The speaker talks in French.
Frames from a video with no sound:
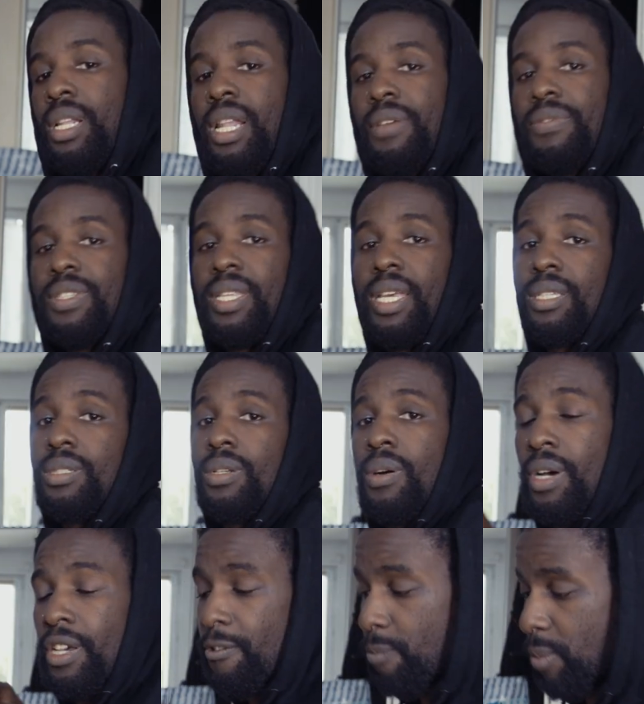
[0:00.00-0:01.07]
la vitesse
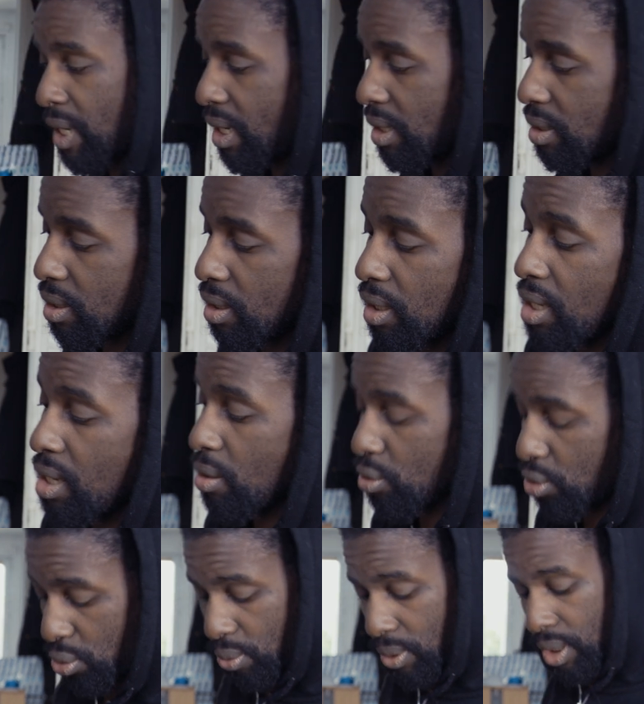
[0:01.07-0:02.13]
en FPS, et
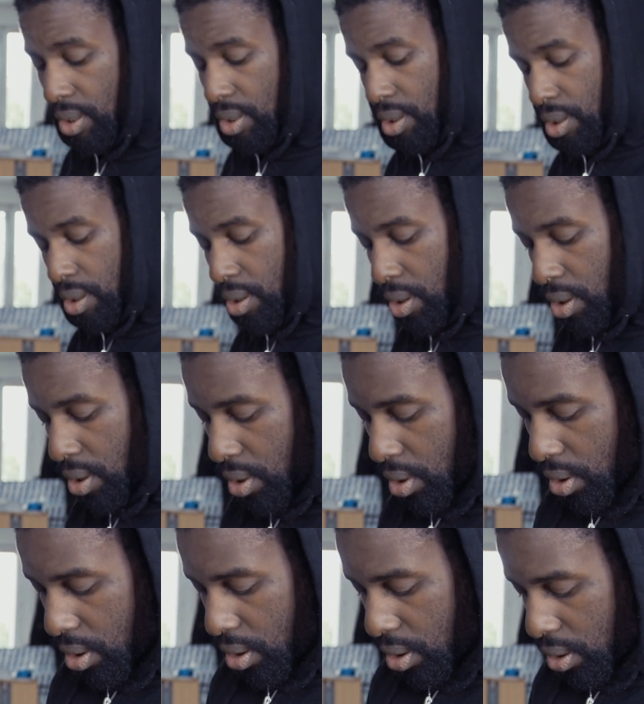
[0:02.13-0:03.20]
ensuite
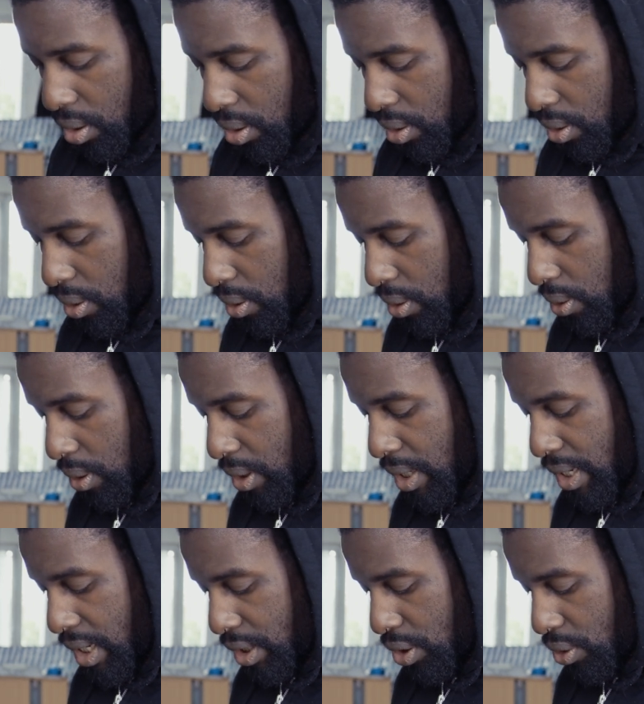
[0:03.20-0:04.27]
euh,
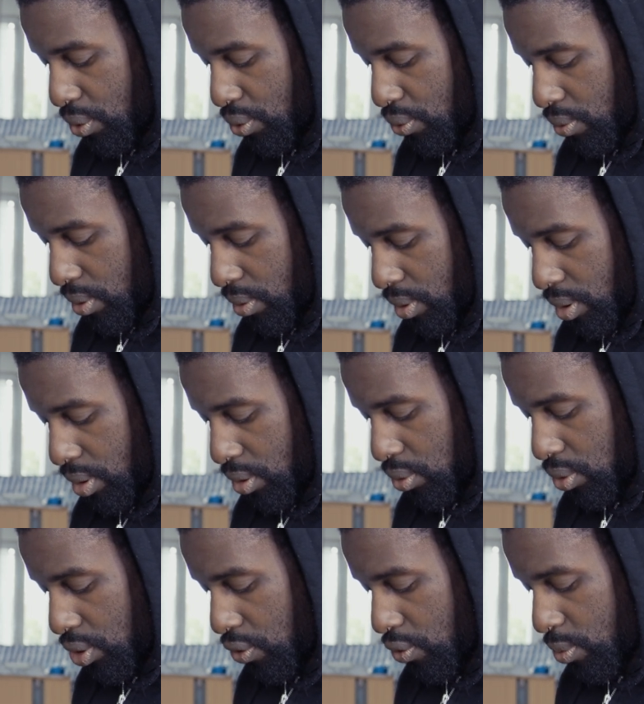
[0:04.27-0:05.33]
l'énergie en joule.
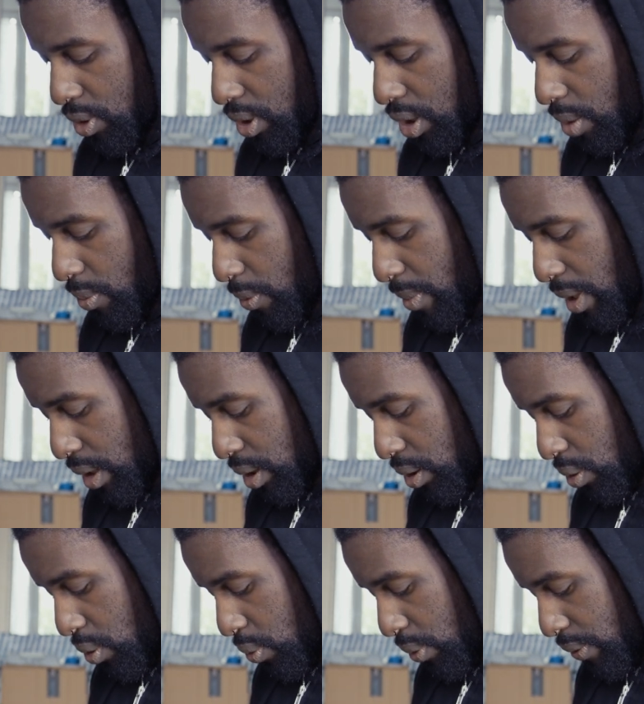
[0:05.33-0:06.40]
Ensuite, je vais vous montrer comment
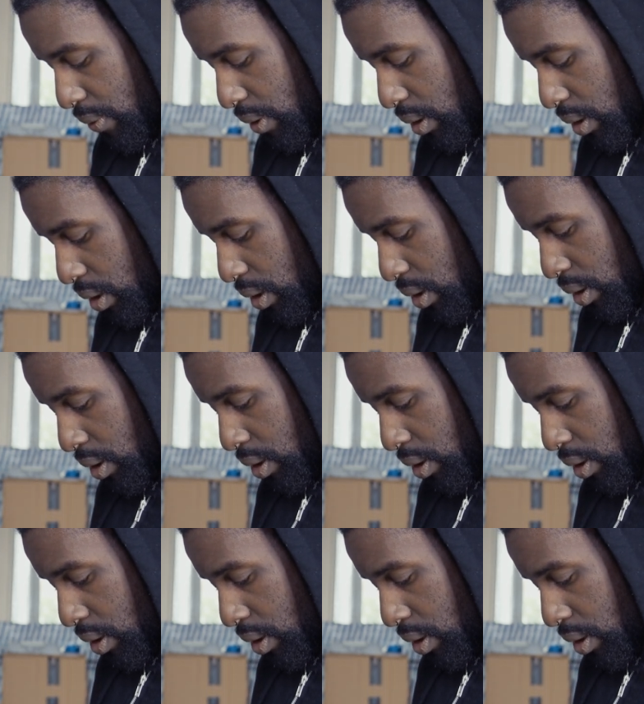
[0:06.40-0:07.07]
marche le Wi-Fi,